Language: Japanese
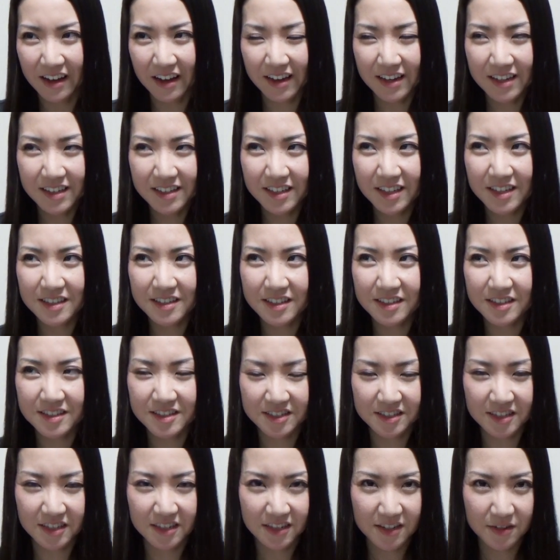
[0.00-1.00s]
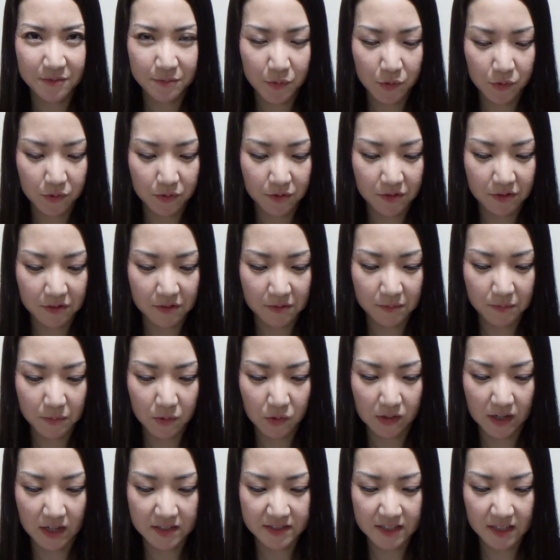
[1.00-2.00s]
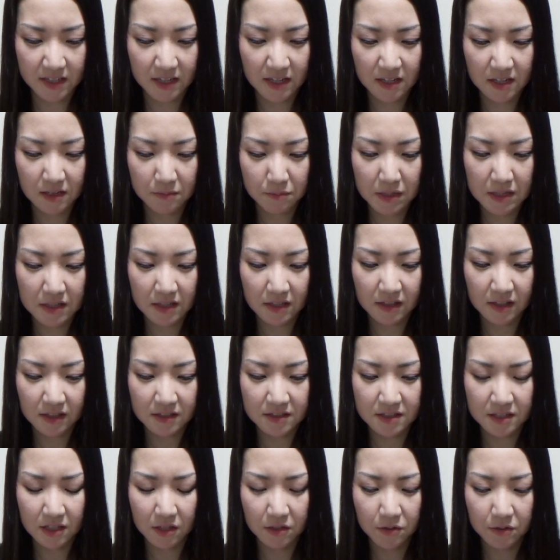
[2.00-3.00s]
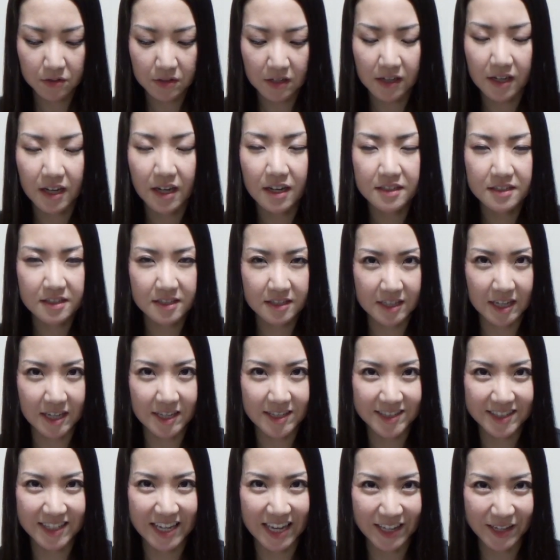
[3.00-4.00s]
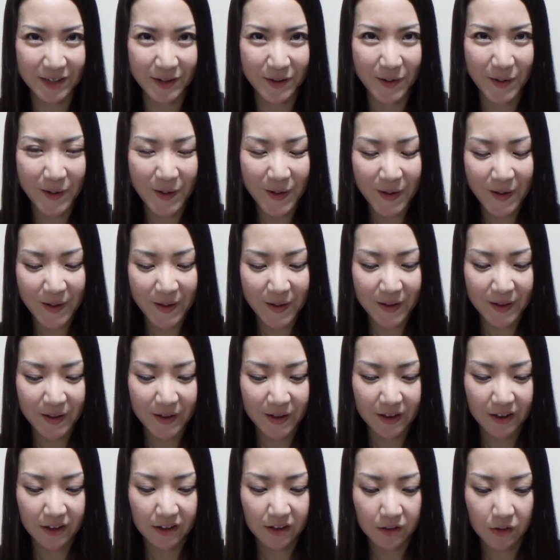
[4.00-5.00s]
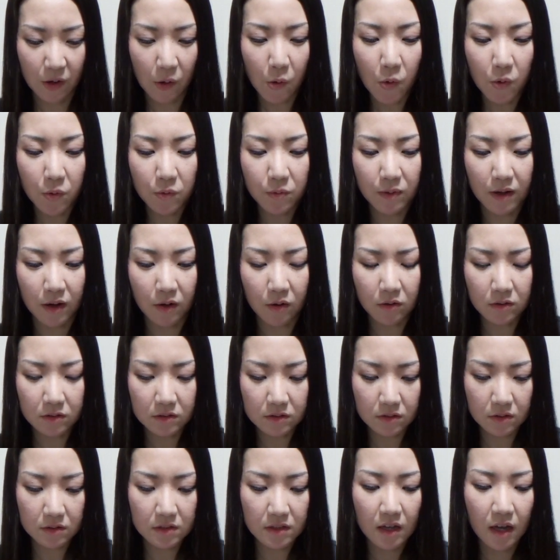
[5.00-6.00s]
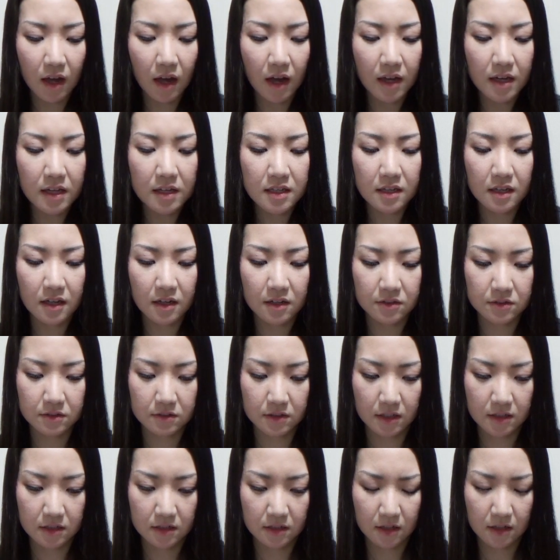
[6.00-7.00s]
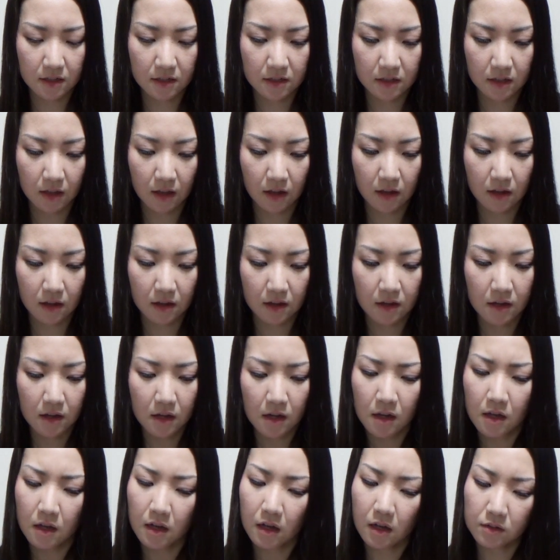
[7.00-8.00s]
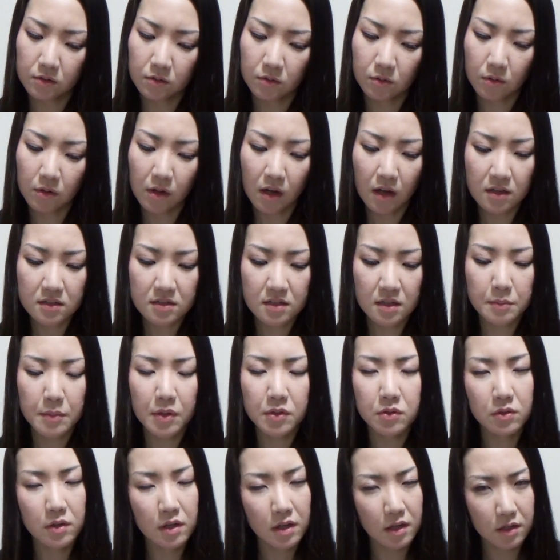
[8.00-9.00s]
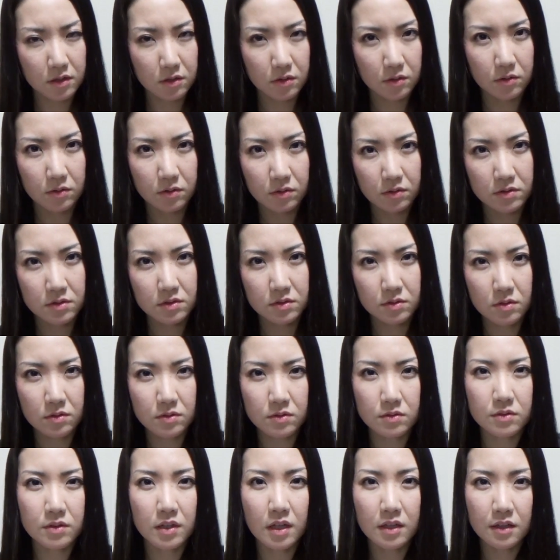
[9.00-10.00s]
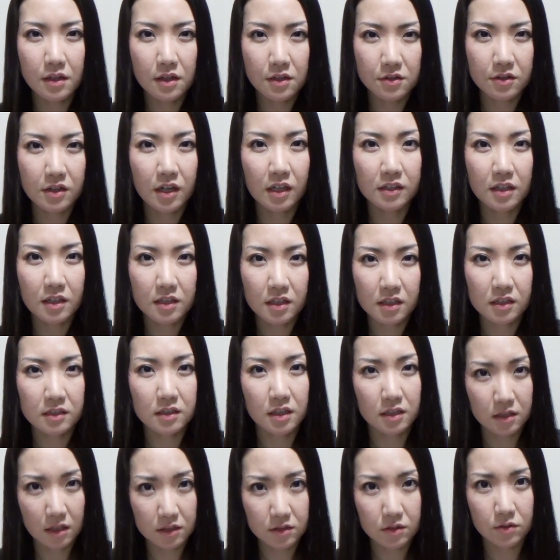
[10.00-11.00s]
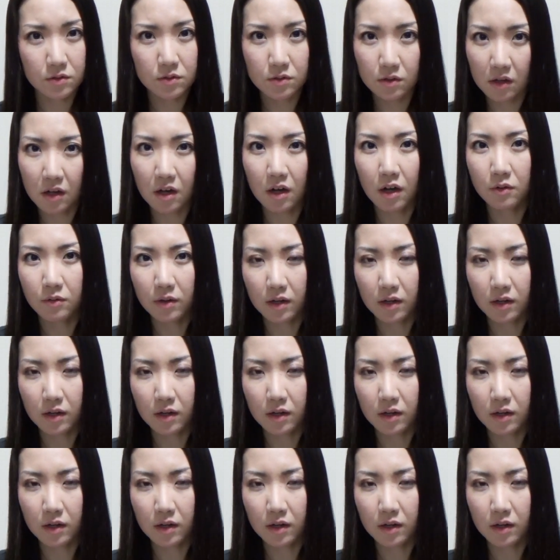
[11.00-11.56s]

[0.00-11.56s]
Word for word: 相手にしたらもうもう化石にみんななっちゃうような感じですけど、本は本当に愛にあふれていて、あのお母様の影響をすごく受けている方なんだなというのが